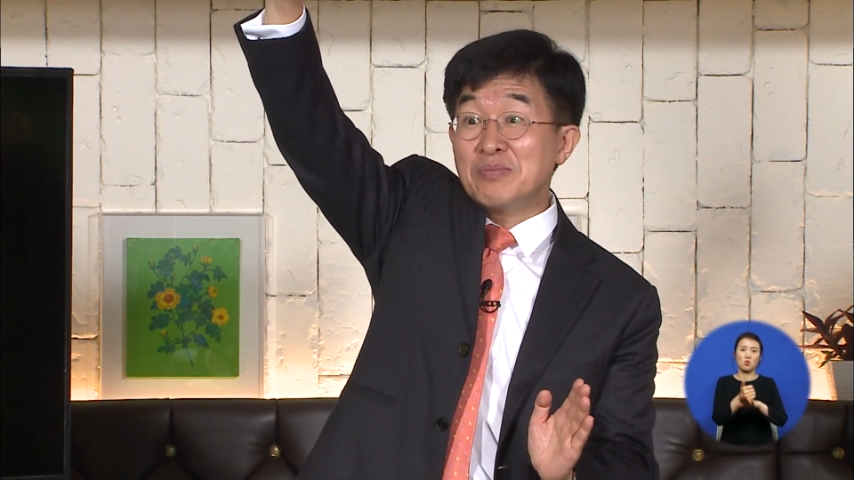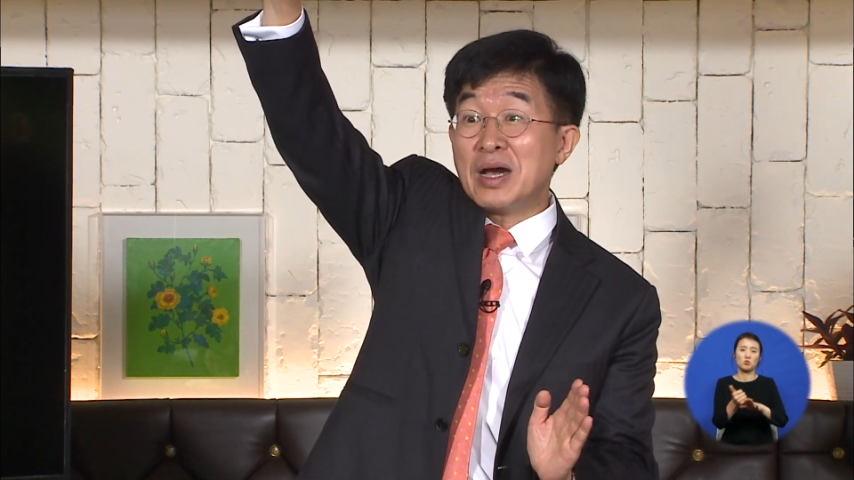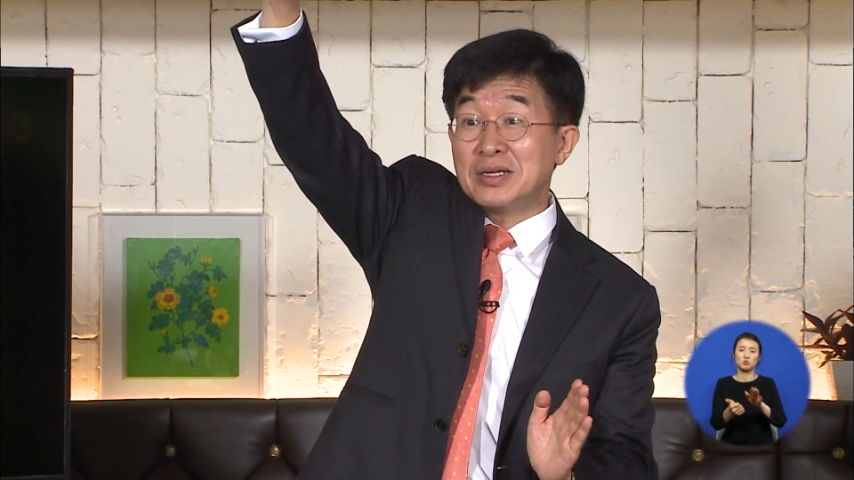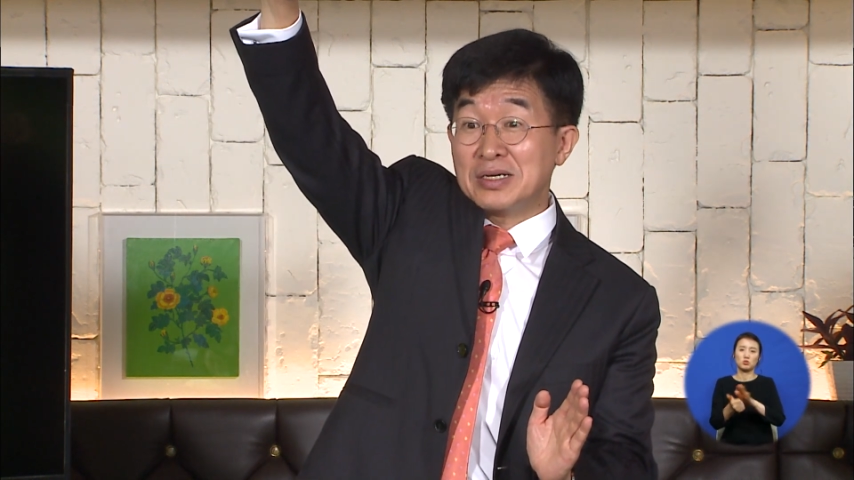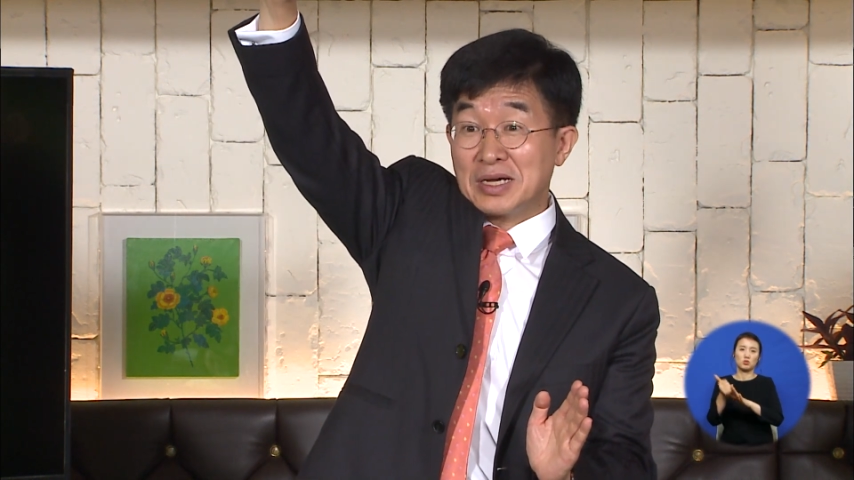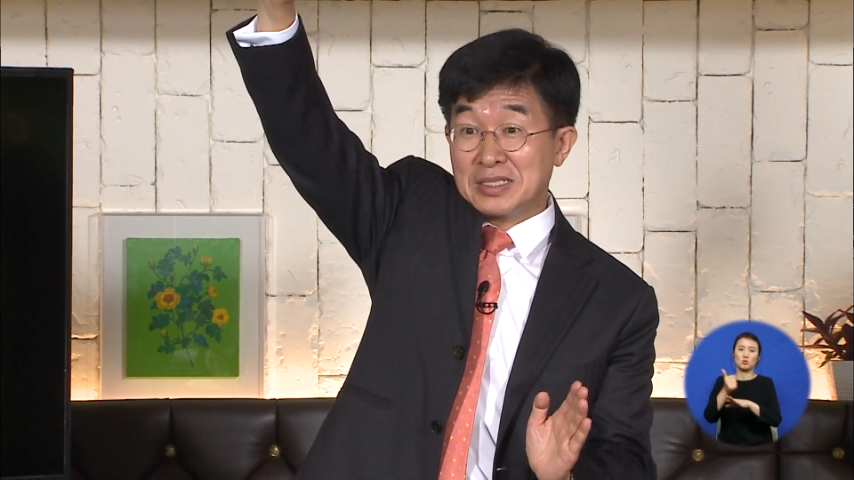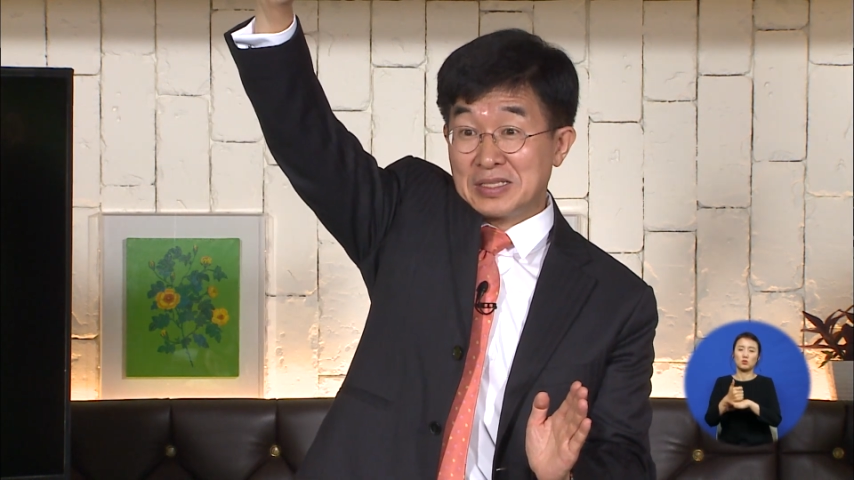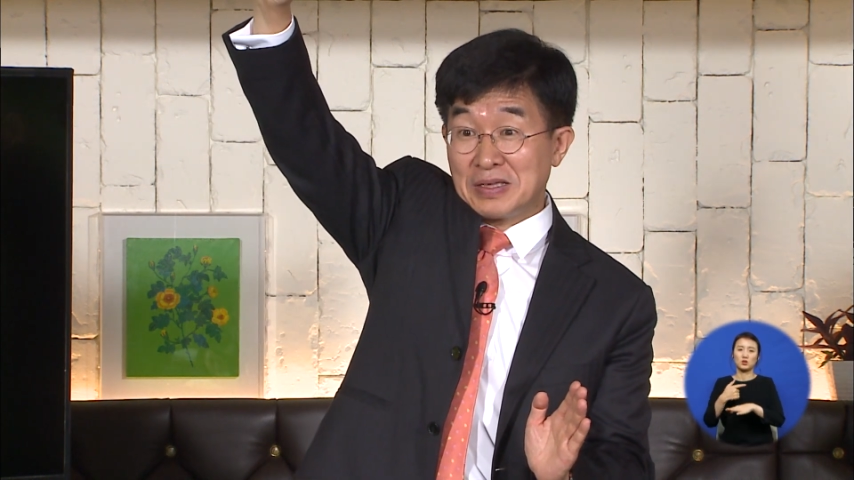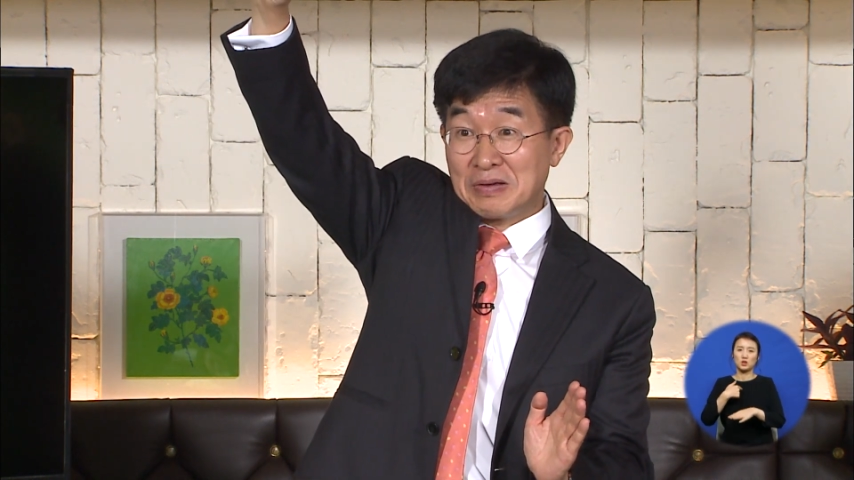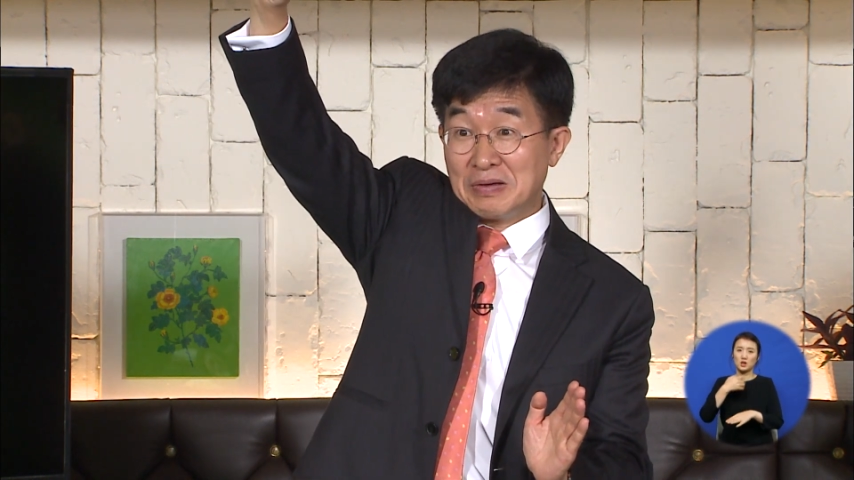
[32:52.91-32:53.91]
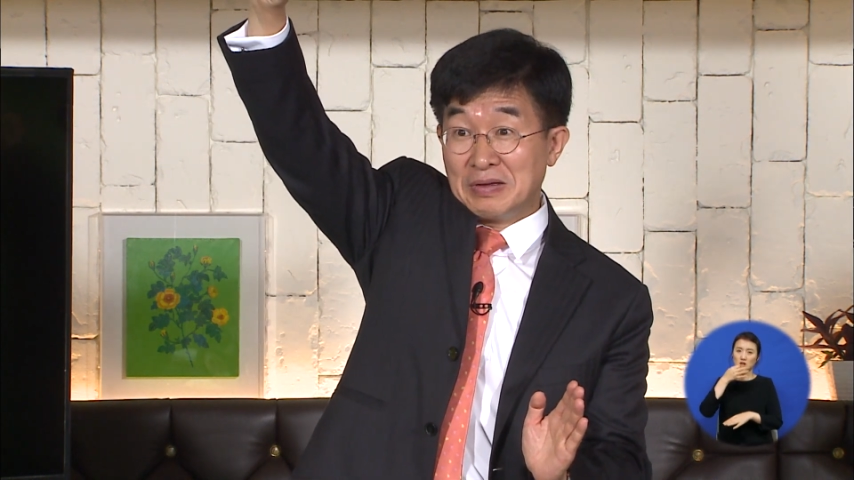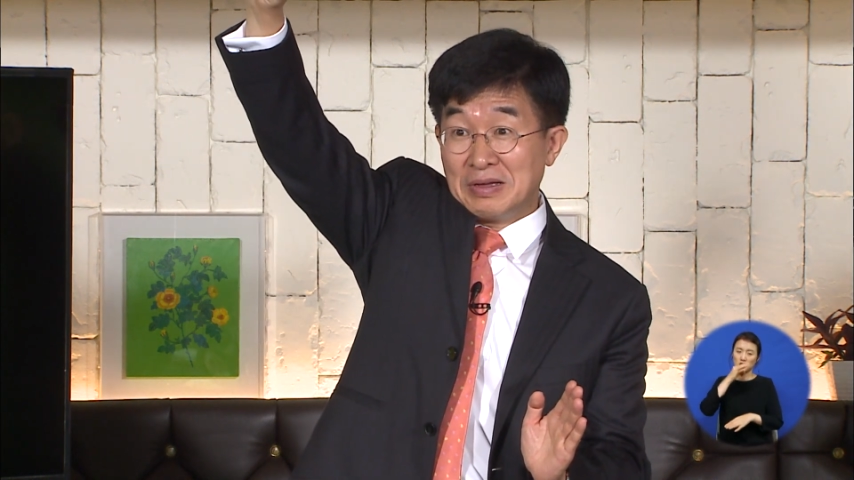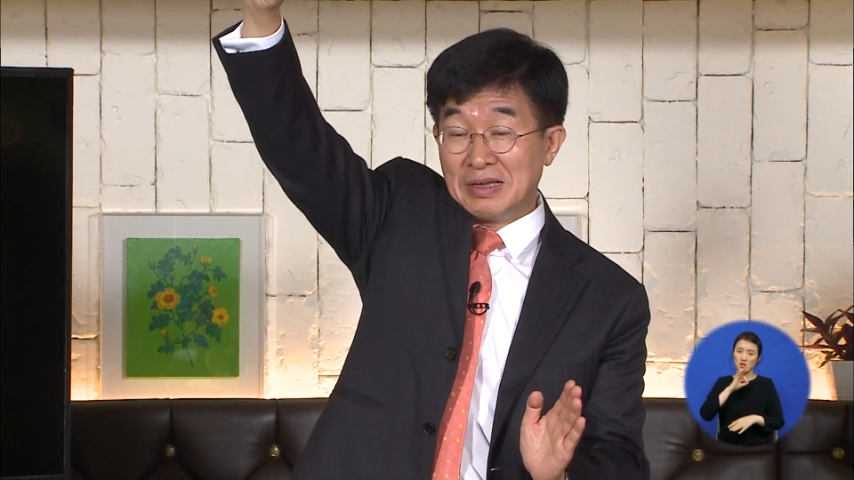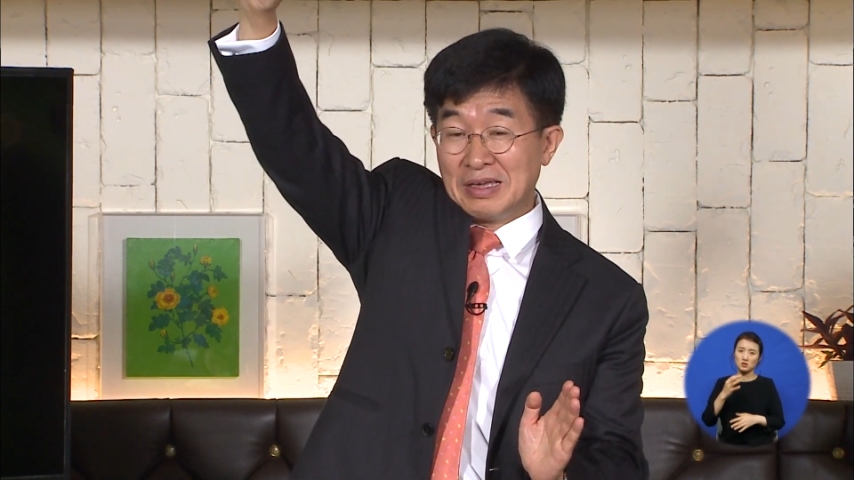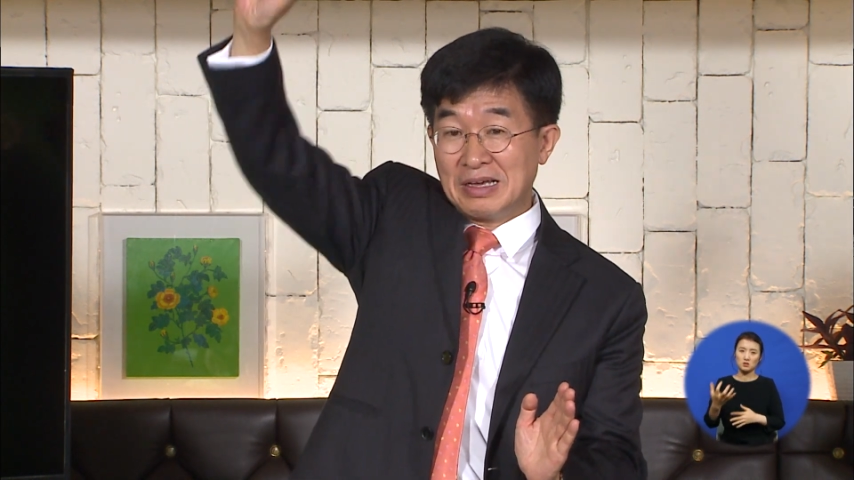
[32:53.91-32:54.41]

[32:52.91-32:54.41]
많은 것 같아요. 네.